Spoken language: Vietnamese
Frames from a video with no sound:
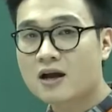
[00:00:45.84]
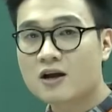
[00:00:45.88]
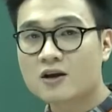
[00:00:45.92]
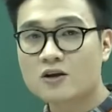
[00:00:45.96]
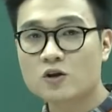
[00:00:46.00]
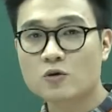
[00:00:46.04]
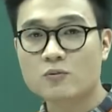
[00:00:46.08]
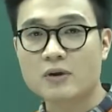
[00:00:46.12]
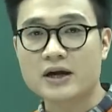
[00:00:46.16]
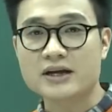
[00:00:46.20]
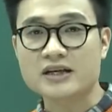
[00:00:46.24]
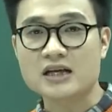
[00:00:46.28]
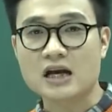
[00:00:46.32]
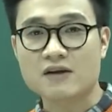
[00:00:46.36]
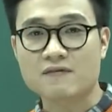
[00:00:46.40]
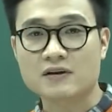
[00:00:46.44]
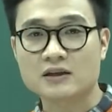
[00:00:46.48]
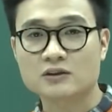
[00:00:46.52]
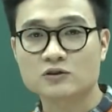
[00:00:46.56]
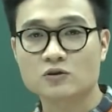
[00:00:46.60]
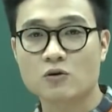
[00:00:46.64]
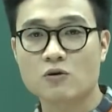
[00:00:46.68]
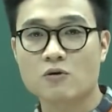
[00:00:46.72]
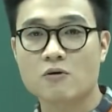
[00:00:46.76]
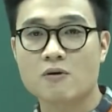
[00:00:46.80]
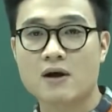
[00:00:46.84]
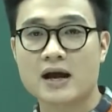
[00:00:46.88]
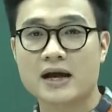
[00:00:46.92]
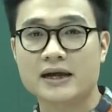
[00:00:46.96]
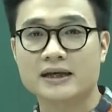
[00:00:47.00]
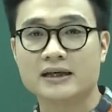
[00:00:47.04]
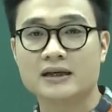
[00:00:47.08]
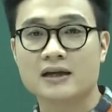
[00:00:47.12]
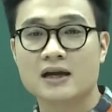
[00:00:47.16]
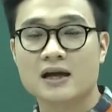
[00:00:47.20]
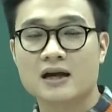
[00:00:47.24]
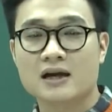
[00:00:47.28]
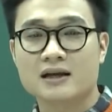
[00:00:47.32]
lúc ấy nhà văn Tô
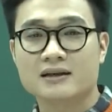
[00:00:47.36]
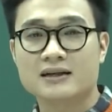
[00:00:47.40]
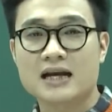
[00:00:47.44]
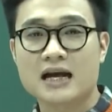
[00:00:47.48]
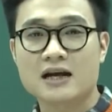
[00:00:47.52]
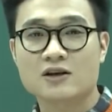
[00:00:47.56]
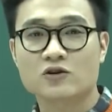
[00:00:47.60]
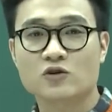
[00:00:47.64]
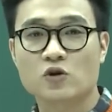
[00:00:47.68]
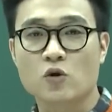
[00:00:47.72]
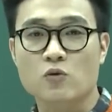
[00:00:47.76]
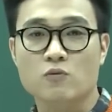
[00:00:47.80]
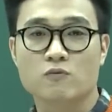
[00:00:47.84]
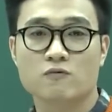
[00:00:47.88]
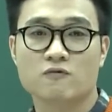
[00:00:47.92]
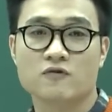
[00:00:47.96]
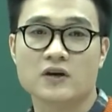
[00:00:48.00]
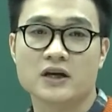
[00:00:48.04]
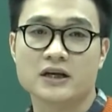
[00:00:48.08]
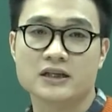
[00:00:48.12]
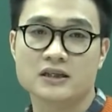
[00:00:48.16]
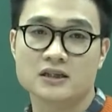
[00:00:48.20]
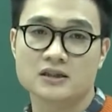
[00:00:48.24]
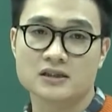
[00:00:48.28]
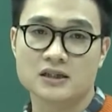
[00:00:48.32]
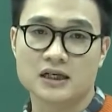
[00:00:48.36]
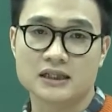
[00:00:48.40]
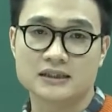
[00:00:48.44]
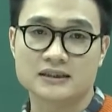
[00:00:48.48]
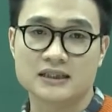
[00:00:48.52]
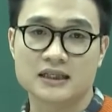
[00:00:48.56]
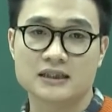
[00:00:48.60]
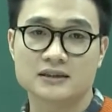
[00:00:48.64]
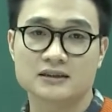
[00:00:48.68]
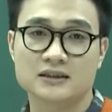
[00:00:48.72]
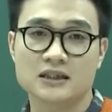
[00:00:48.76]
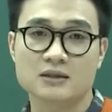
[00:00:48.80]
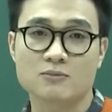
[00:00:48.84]
Hoài đã cùng với những người
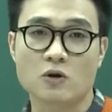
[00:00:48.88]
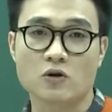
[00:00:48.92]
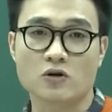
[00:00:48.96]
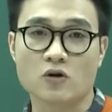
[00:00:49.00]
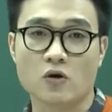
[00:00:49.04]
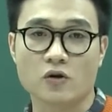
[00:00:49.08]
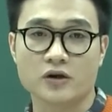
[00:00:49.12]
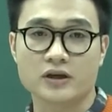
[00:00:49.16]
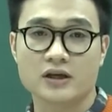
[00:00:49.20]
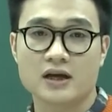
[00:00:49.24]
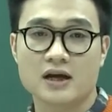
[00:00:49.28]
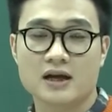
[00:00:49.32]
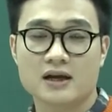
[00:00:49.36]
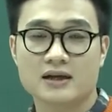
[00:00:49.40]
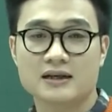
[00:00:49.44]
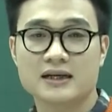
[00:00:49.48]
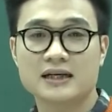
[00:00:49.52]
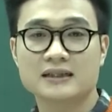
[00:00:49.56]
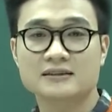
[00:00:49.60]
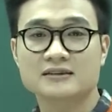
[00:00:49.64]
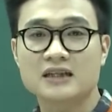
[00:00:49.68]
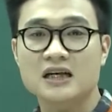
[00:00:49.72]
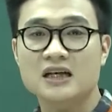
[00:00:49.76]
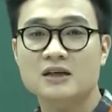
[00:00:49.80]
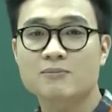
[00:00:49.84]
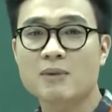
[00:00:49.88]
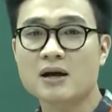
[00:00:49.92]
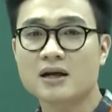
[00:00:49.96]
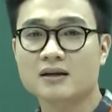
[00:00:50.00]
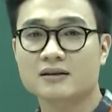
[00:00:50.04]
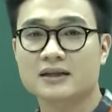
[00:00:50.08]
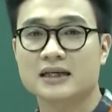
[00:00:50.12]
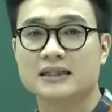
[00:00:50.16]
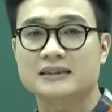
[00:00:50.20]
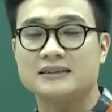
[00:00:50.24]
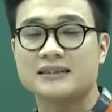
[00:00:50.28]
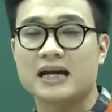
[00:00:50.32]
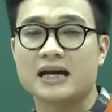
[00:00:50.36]
chiến sĩ bộ đội lên Tây Bắc
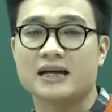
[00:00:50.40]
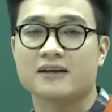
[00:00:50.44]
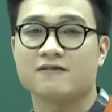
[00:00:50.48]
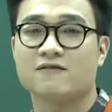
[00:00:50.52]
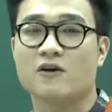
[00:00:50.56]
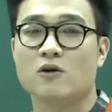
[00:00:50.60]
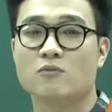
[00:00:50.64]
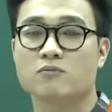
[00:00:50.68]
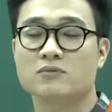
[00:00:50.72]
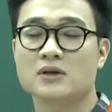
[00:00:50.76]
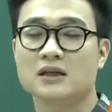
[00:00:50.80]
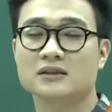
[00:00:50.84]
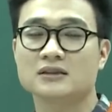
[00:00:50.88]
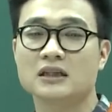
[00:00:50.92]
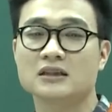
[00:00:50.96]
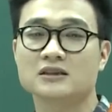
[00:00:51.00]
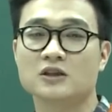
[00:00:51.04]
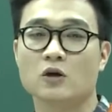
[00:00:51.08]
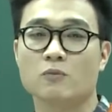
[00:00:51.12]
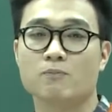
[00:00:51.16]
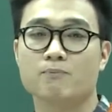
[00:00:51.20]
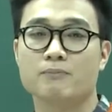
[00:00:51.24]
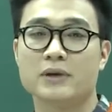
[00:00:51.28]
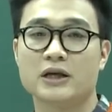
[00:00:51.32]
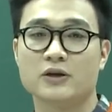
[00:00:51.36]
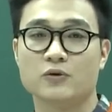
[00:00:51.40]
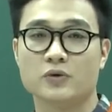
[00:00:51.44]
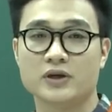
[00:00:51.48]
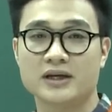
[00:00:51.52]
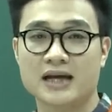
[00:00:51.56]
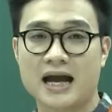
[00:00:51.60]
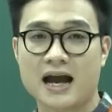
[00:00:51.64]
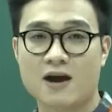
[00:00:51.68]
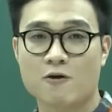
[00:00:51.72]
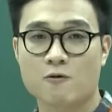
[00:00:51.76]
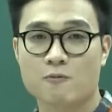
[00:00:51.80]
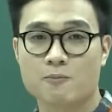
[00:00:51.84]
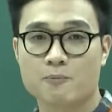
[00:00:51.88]
để giải phóng các dân tộc miền núi
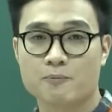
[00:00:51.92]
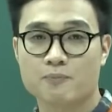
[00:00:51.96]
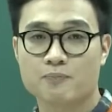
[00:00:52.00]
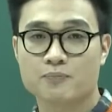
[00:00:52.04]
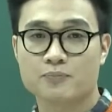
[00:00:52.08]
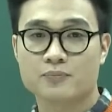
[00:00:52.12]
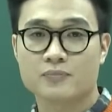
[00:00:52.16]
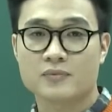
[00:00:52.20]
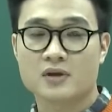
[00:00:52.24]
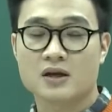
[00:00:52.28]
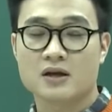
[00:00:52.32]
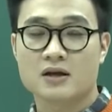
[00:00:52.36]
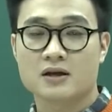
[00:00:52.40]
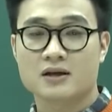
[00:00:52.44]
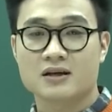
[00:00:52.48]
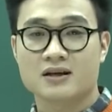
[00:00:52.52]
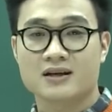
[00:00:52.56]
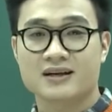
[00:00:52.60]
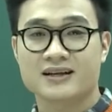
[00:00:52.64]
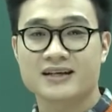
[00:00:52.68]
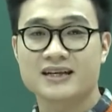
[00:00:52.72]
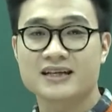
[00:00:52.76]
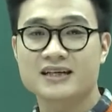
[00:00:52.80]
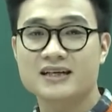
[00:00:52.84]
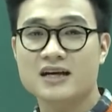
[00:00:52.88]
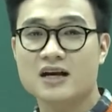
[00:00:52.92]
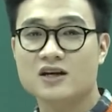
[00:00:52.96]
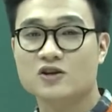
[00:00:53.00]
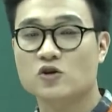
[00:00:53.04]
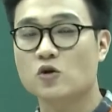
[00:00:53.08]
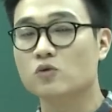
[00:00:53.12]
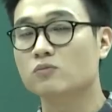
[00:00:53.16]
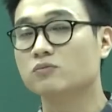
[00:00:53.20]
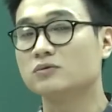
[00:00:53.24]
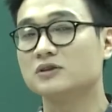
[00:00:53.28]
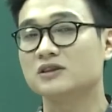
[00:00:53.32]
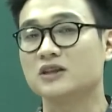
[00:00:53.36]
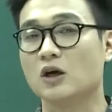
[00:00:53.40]
cao. Khi
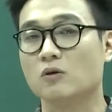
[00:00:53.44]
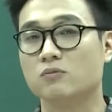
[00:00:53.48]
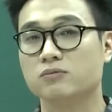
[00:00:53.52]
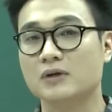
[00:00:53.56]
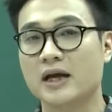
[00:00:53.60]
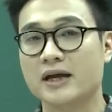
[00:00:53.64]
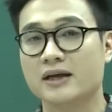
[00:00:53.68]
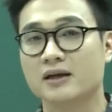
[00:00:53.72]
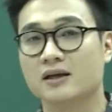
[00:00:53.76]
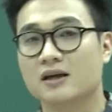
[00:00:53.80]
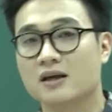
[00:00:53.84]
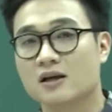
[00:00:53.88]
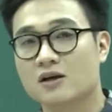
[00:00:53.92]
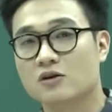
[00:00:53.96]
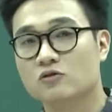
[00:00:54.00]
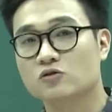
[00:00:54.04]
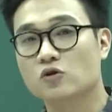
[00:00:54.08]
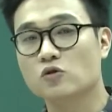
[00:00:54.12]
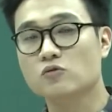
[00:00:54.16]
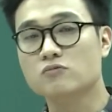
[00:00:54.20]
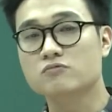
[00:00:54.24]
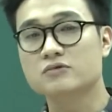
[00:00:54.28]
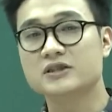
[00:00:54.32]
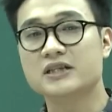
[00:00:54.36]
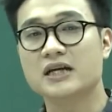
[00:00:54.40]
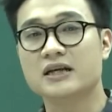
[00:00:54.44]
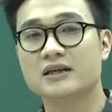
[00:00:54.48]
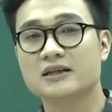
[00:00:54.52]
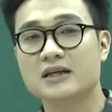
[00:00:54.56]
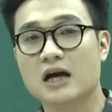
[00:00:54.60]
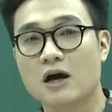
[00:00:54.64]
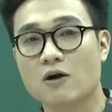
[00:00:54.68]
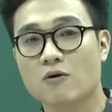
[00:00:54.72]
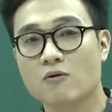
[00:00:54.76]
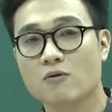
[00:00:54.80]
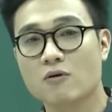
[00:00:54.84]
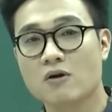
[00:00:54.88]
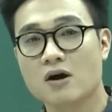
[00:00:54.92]
cùng sống này, cùng chiến
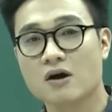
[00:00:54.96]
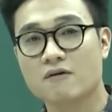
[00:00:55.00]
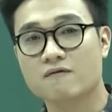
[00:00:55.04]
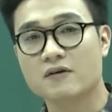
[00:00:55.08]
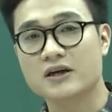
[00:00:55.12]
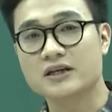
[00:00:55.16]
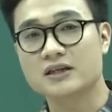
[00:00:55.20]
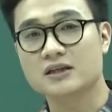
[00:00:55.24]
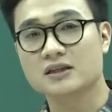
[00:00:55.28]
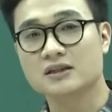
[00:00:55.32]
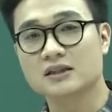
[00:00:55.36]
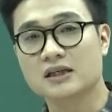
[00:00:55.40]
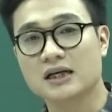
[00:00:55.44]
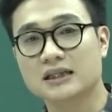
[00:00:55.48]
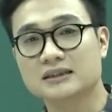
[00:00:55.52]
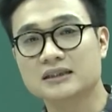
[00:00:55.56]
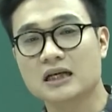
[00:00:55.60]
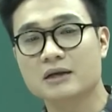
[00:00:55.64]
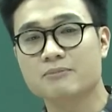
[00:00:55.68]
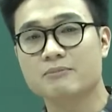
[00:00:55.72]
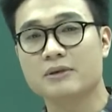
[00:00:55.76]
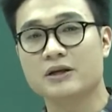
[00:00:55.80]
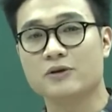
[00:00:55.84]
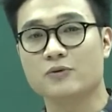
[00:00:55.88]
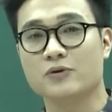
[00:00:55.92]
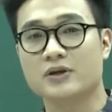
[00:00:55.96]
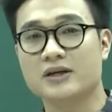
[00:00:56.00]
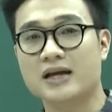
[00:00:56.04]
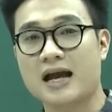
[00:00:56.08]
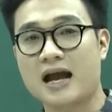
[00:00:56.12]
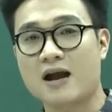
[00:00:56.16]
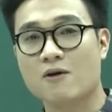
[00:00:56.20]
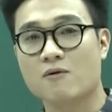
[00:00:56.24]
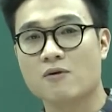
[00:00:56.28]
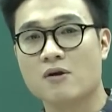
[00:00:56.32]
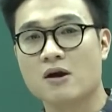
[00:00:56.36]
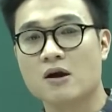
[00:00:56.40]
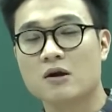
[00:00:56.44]
đấu với những người dân miền núi
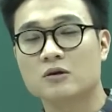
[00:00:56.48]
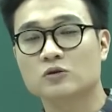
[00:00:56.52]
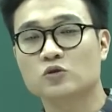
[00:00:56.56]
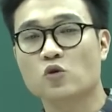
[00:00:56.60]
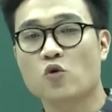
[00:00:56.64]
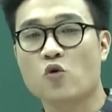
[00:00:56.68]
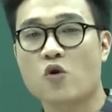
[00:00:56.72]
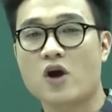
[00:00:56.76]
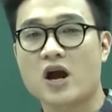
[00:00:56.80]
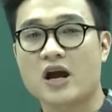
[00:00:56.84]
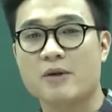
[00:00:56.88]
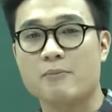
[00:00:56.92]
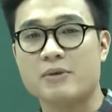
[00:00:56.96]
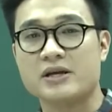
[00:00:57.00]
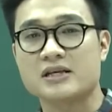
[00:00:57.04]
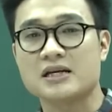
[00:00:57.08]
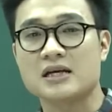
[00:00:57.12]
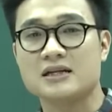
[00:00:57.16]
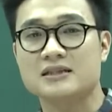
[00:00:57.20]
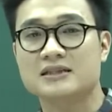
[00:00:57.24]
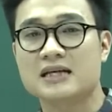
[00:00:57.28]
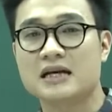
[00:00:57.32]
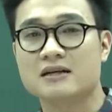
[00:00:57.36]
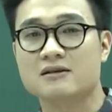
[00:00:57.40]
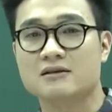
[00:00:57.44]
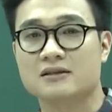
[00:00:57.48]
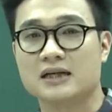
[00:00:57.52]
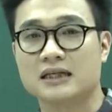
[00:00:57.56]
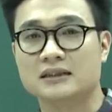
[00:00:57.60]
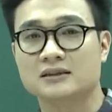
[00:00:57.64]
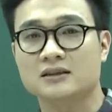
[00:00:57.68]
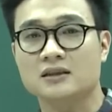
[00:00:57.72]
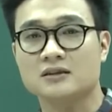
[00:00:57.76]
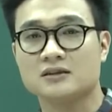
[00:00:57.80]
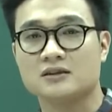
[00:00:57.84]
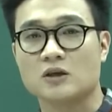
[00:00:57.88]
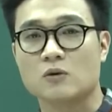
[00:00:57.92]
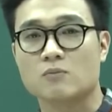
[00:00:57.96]
cao, Tô Hoài mới nhận ra được cái
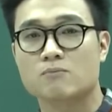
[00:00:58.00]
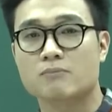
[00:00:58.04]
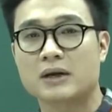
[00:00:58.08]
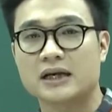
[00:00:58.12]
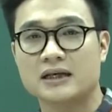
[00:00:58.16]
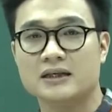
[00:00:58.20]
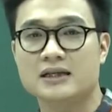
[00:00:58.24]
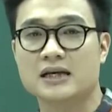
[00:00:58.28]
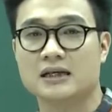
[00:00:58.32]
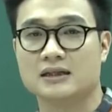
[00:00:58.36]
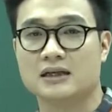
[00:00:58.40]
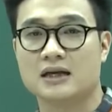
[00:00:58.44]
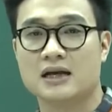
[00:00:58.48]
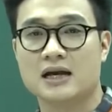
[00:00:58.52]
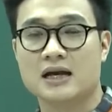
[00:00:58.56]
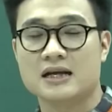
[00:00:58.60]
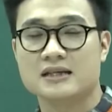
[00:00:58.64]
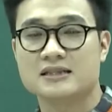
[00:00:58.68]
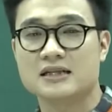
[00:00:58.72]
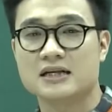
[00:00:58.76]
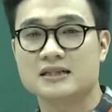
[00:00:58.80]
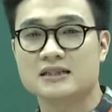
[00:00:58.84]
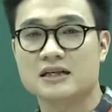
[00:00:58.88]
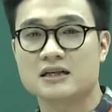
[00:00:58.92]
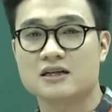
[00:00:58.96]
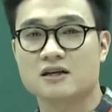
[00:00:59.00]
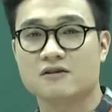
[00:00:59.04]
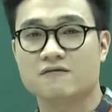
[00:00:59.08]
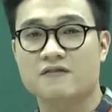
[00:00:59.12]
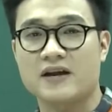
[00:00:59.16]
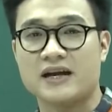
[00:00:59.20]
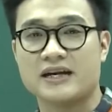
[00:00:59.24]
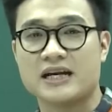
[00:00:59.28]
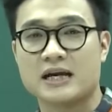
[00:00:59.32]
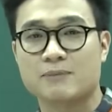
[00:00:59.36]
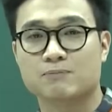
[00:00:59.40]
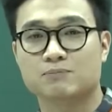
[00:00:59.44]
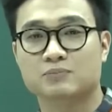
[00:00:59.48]
sức sống mãnh liệt, nhận ra được
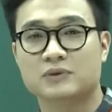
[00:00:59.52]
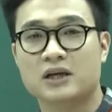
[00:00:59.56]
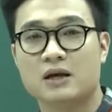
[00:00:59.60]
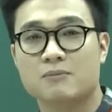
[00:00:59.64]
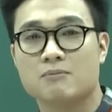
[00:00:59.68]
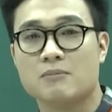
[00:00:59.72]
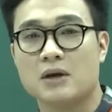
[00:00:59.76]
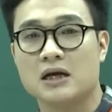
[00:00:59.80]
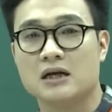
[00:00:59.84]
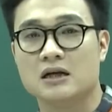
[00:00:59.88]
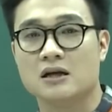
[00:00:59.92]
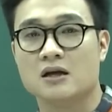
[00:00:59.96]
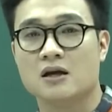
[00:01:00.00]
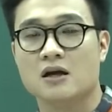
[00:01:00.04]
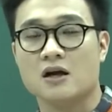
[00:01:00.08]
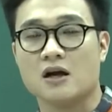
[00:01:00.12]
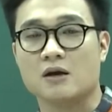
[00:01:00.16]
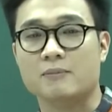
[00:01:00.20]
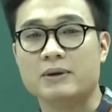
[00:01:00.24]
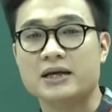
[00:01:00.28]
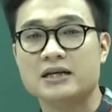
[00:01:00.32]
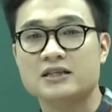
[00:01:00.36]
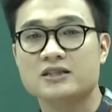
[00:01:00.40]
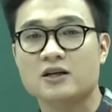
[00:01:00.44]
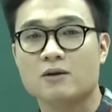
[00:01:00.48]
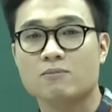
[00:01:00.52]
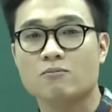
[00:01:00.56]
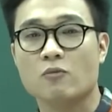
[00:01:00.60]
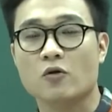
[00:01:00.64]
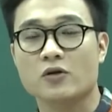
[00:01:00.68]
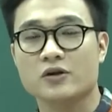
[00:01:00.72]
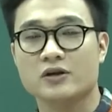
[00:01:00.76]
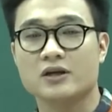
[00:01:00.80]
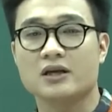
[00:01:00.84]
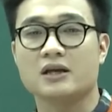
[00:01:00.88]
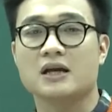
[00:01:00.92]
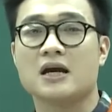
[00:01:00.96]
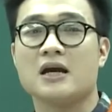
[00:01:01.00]
vẻ đẹp tiềm ẩn ở bên trong
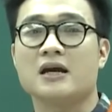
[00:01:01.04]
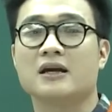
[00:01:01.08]
mỗi